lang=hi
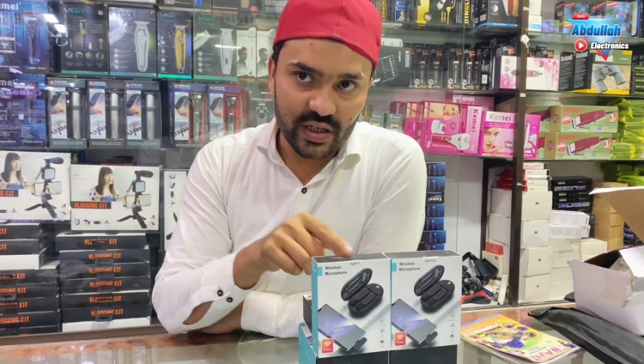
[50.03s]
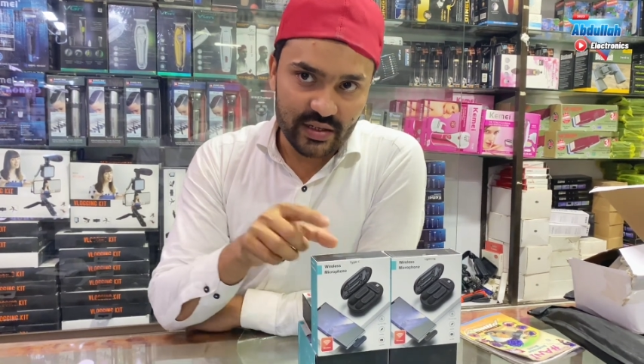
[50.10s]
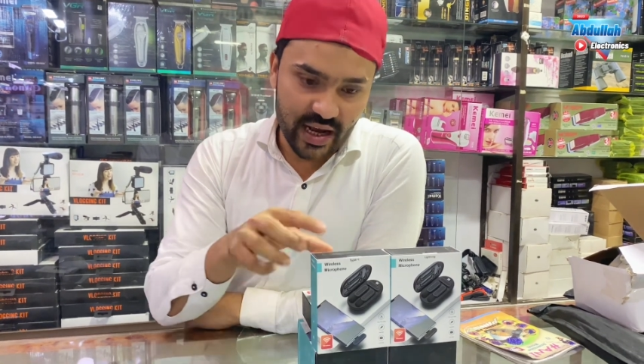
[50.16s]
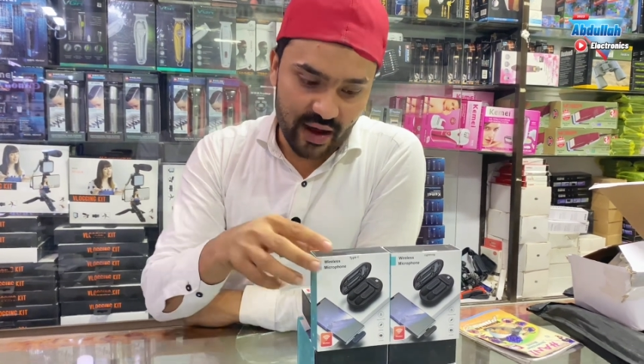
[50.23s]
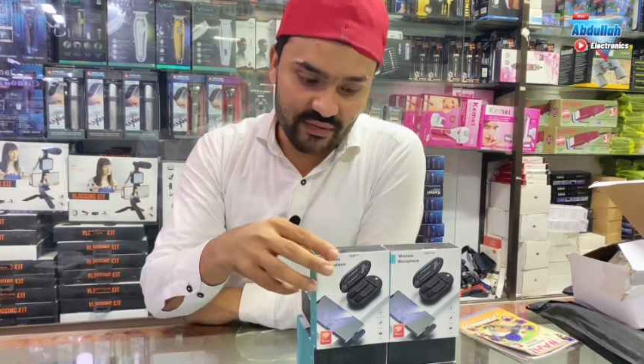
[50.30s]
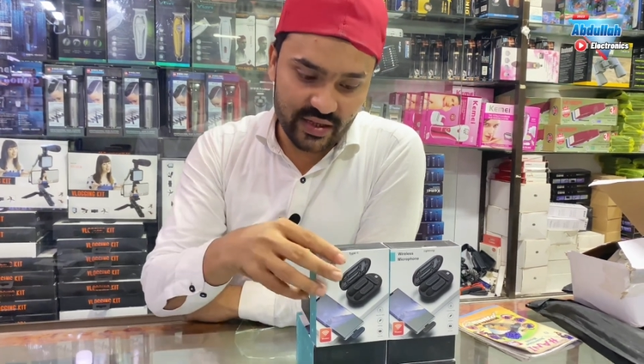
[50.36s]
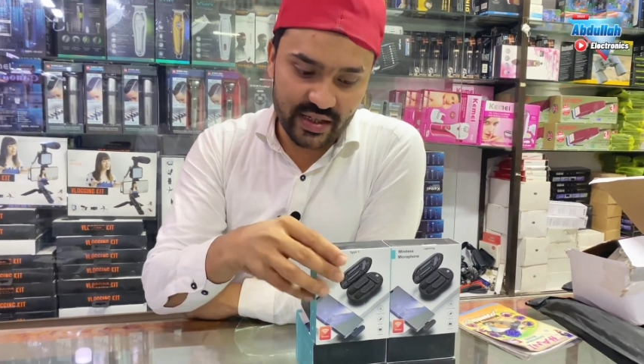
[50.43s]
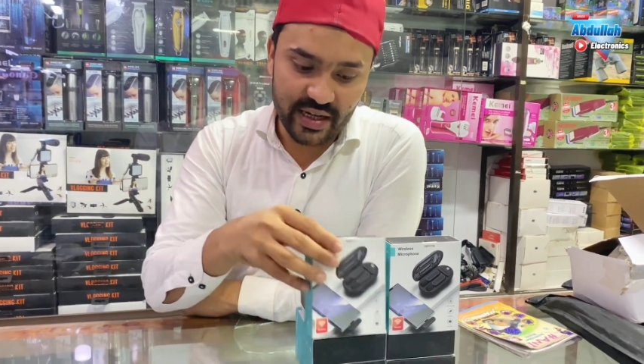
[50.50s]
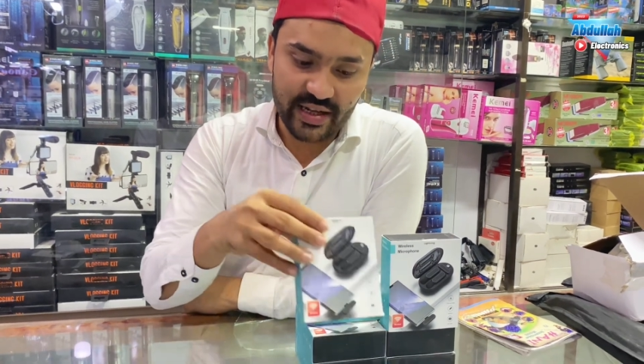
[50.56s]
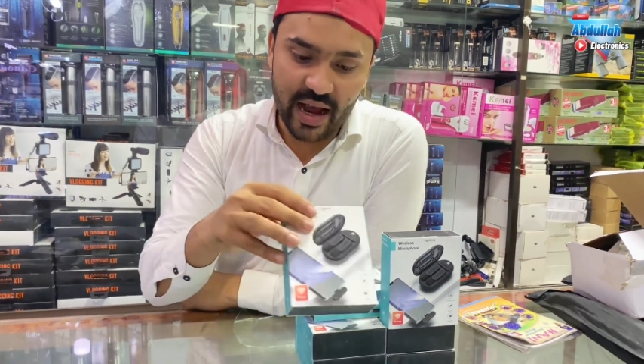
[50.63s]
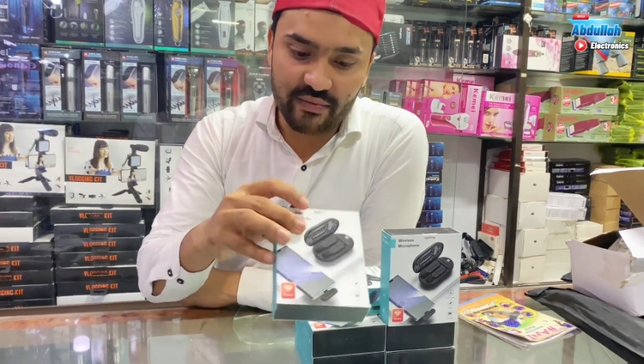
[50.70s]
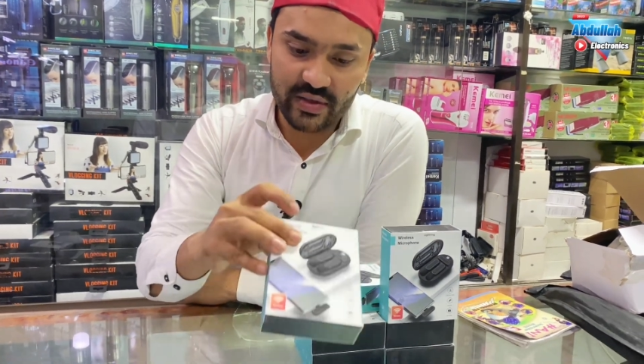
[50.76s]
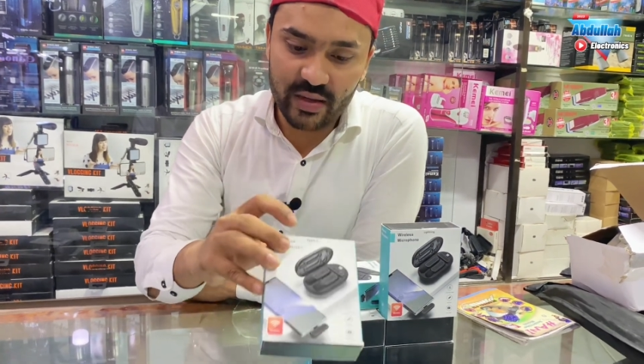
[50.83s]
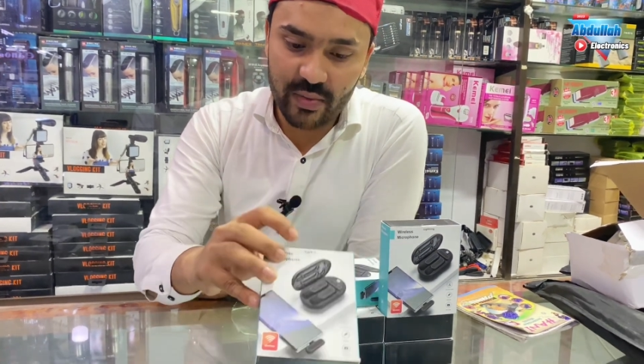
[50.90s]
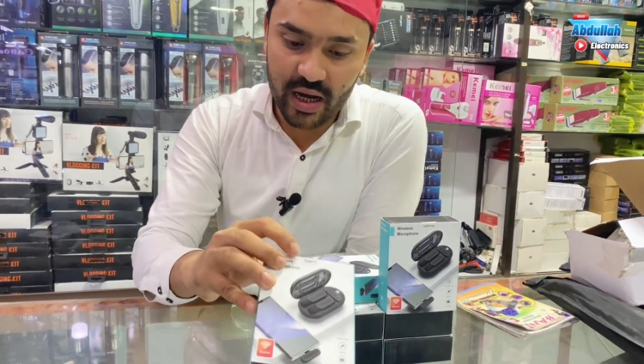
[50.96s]
टैपसी या
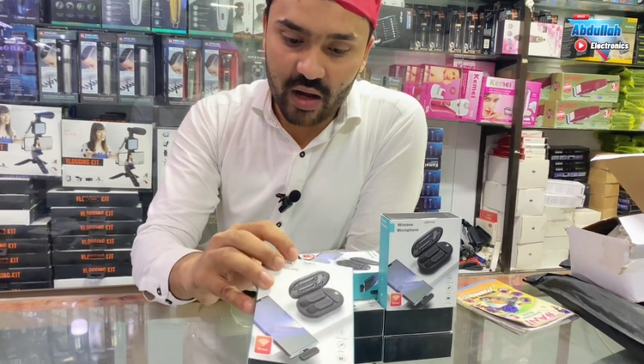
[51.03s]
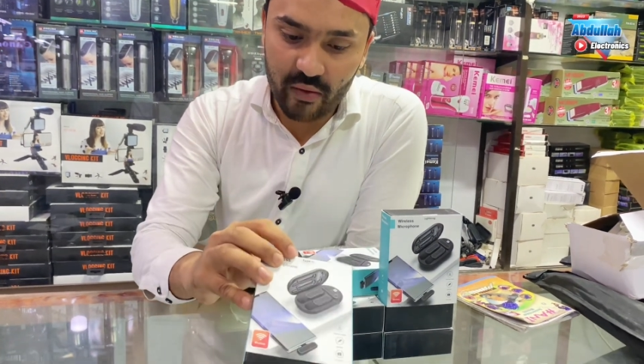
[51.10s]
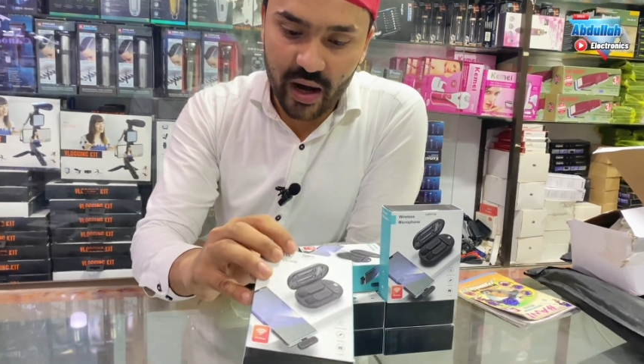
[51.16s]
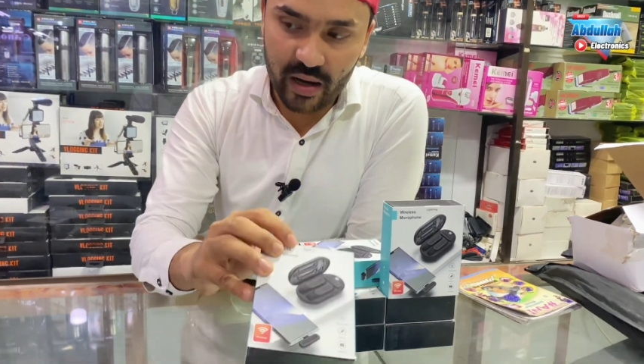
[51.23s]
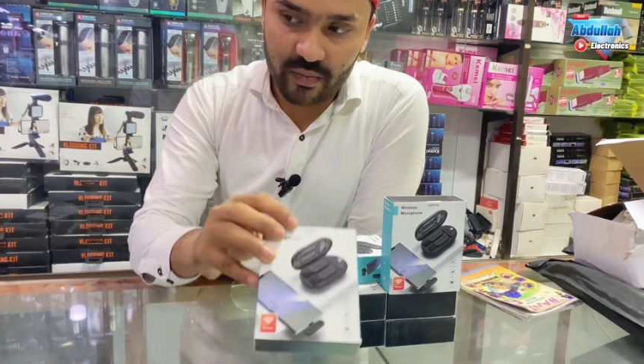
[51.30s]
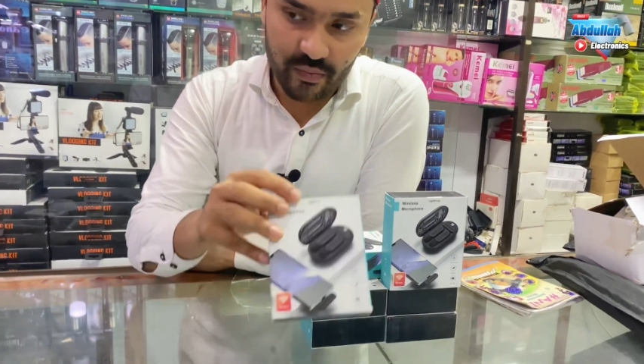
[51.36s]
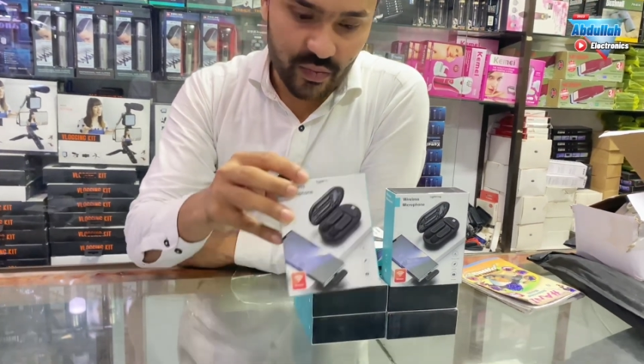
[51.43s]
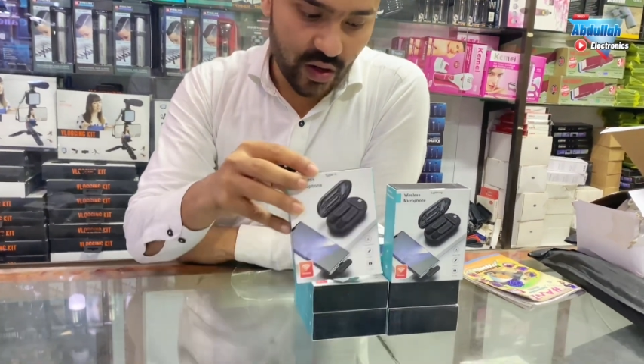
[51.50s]
टैपसी बना हुआ है